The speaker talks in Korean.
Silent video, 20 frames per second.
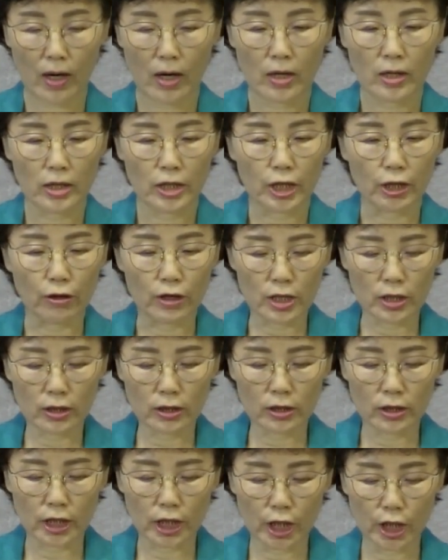
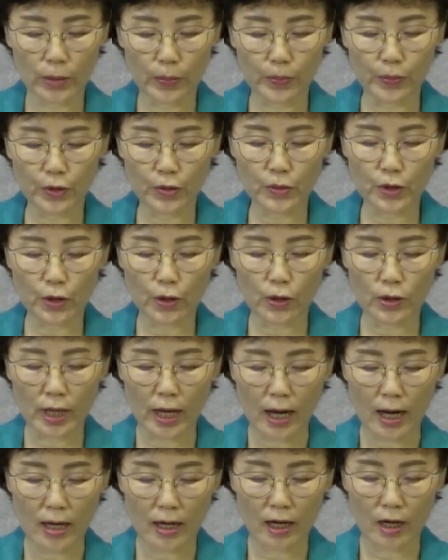너희는 기쁨으로
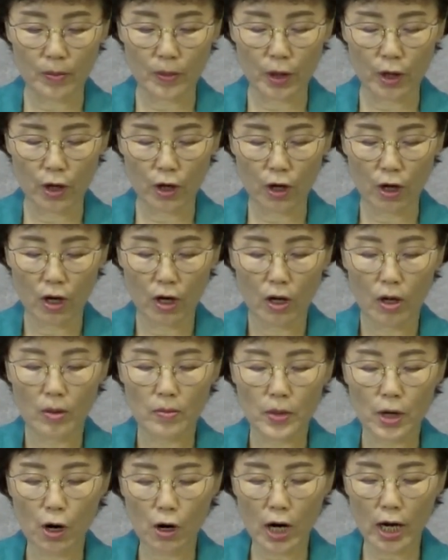나아가며
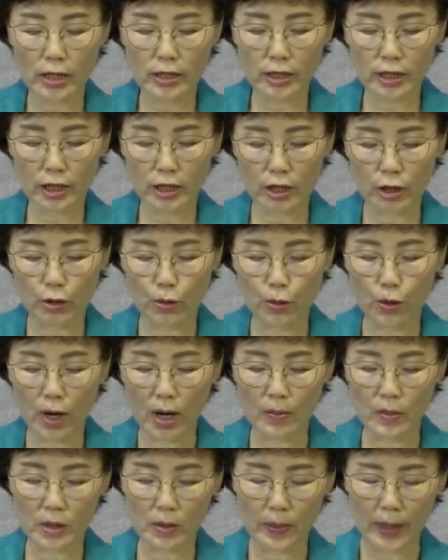평안히
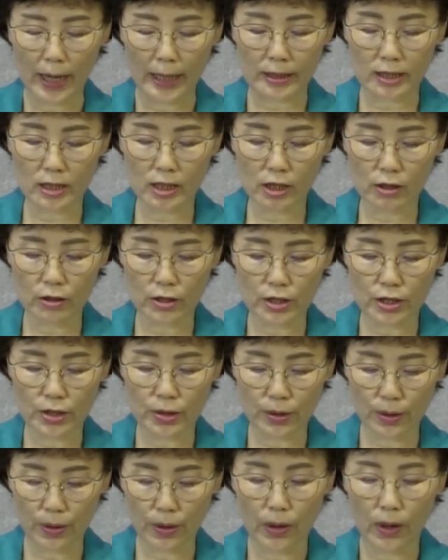인도함을 받을
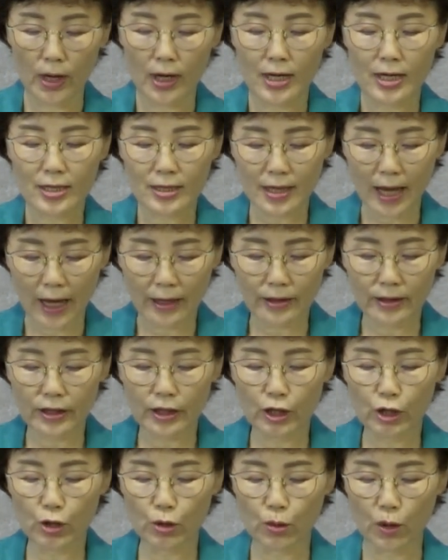것이요
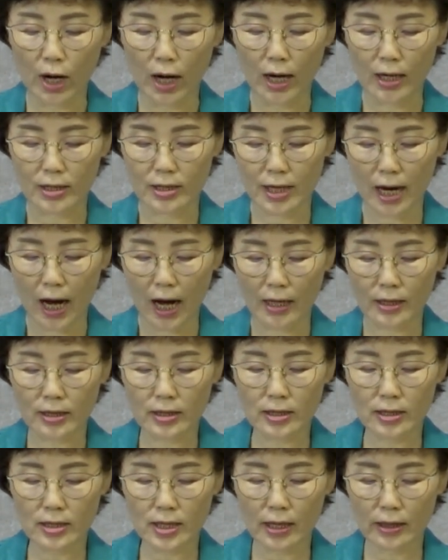산들과
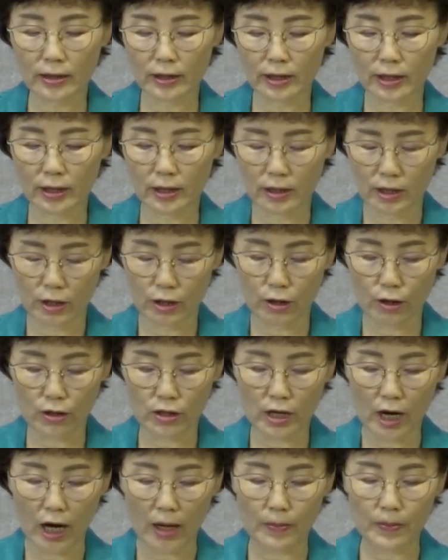작은 산들이
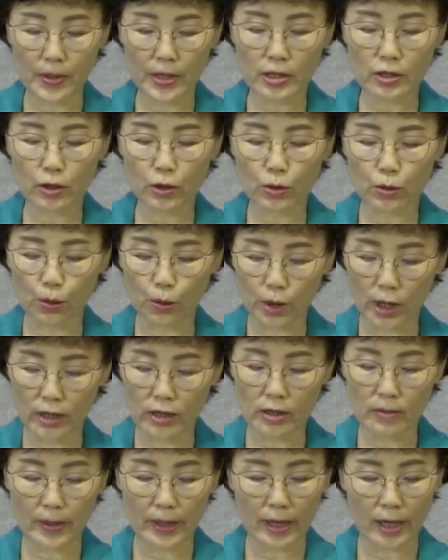너희 앞에서
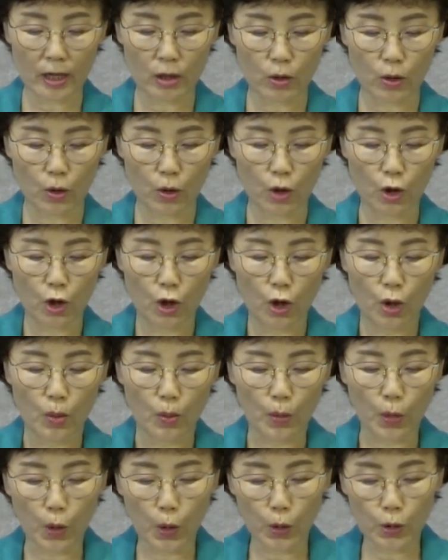노래를 바라고
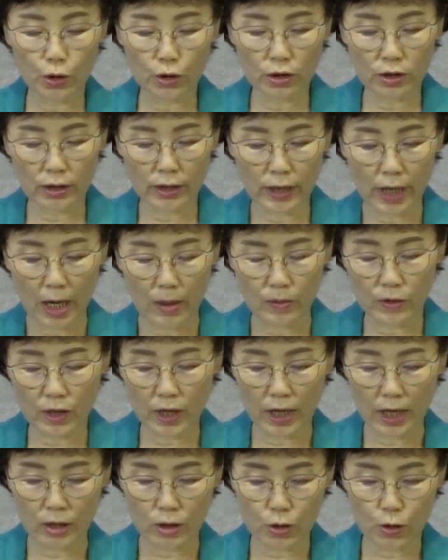모든
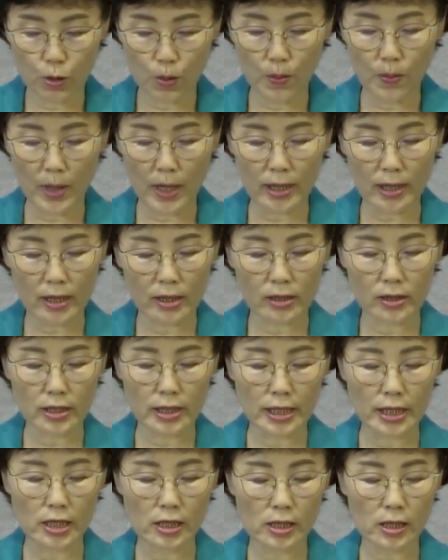나무가 손바닥을
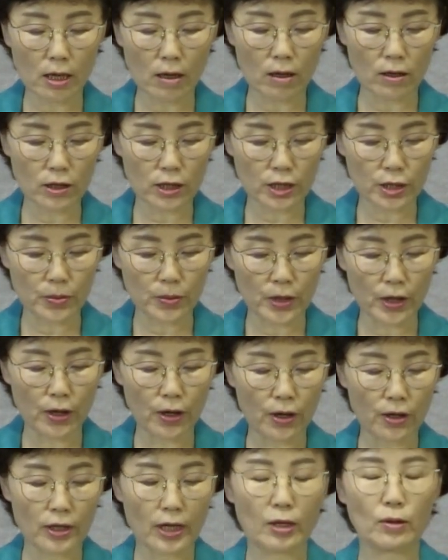칠
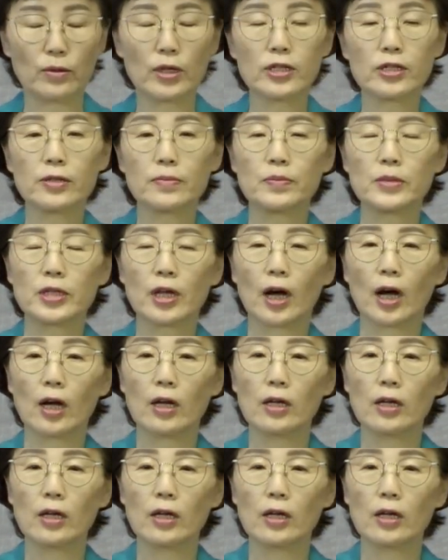것이며 라고 했습니다.